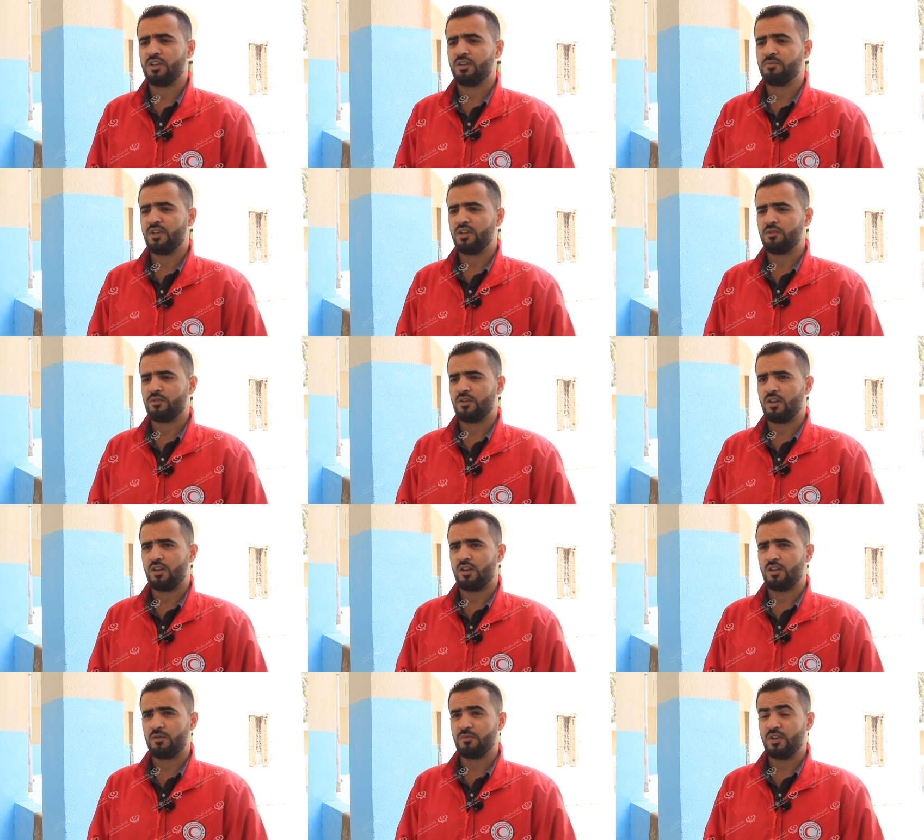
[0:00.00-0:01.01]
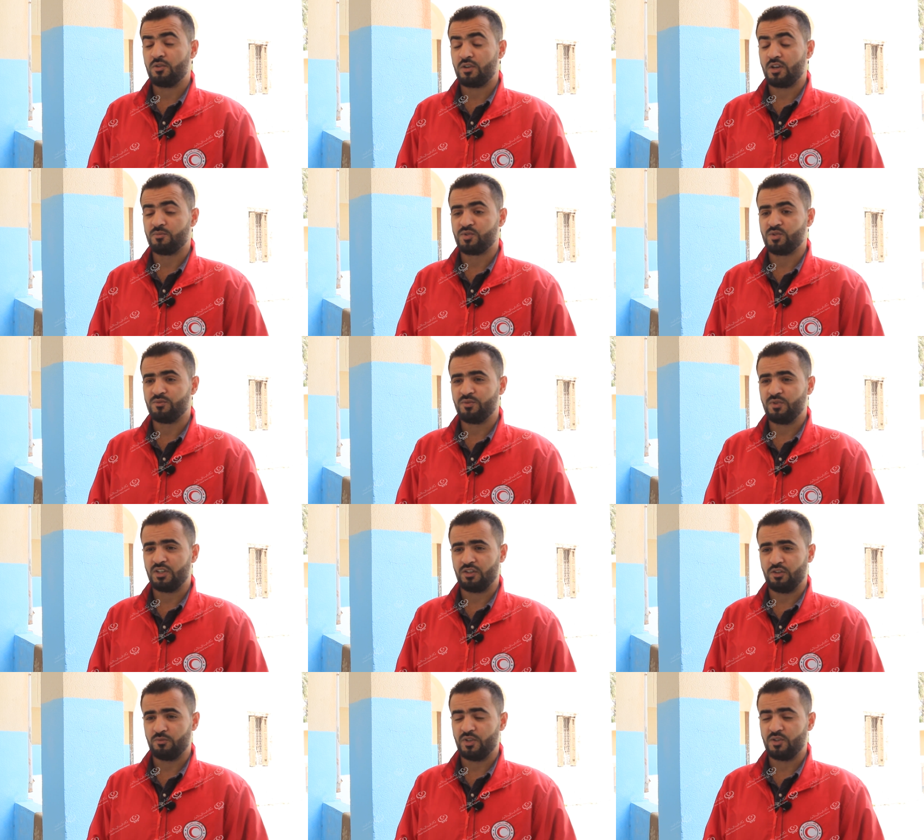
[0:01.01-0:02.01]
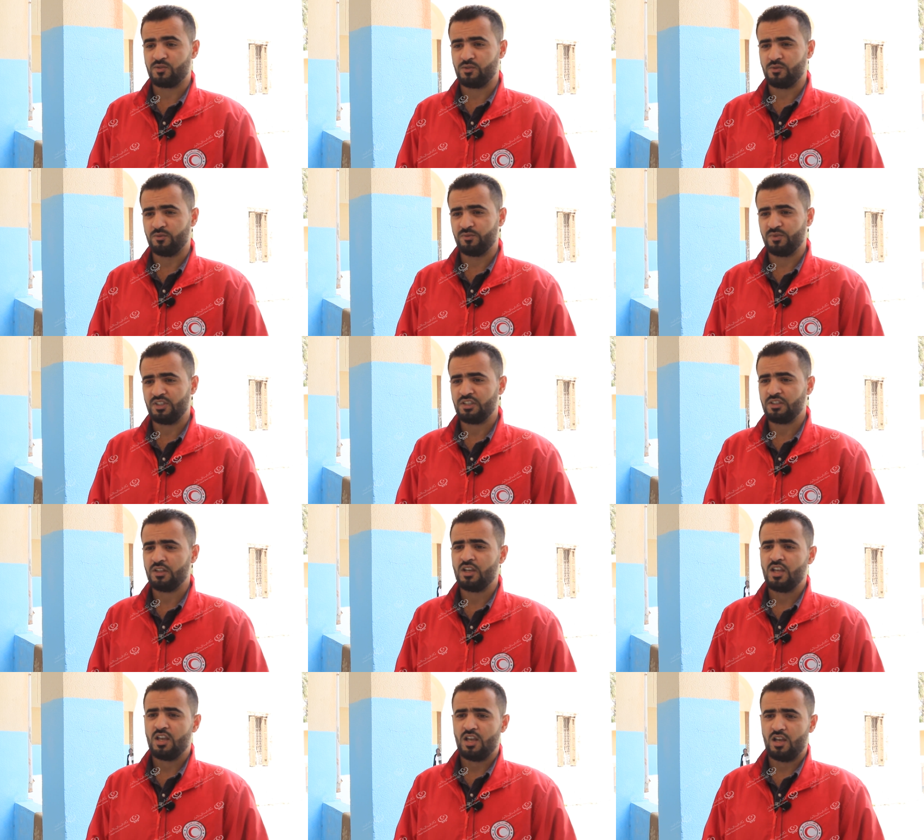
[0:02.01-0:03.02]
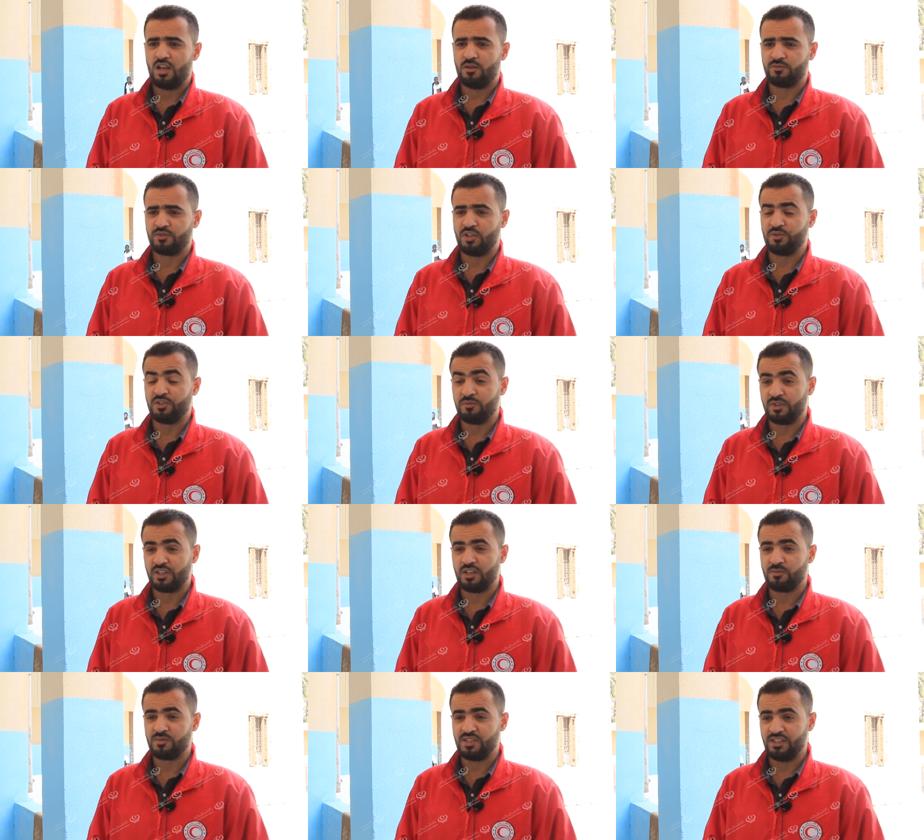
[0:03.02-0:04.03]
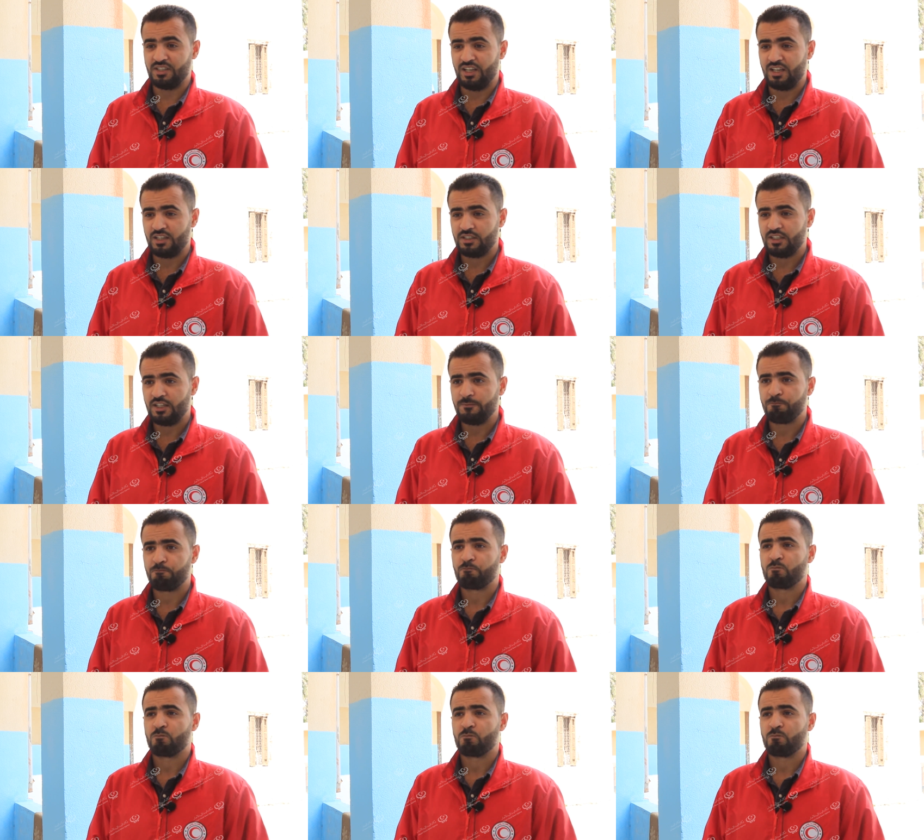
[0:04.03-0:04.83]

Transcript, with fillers: 150 فرد أو 160 فرد متكونين من 50 عائلة